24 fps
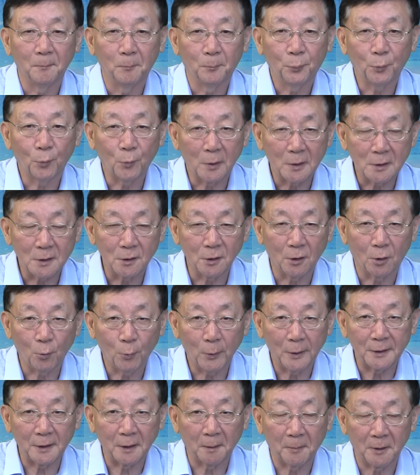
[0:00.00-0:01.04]
不光是要
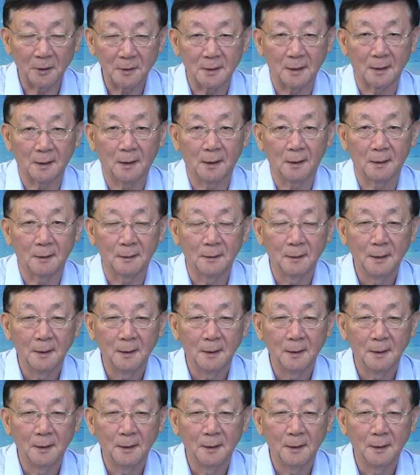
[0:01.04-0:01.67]
换那个保险杠，